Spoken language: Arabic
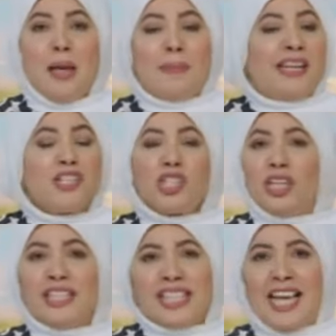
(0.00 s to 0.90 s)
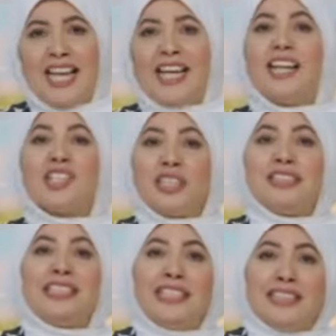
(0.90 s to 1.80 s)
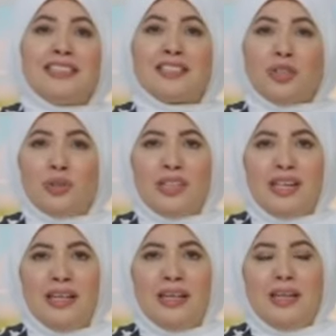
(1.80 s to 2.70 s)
ما كانش ناقصها حاجه علشان تيجي انت تاخدها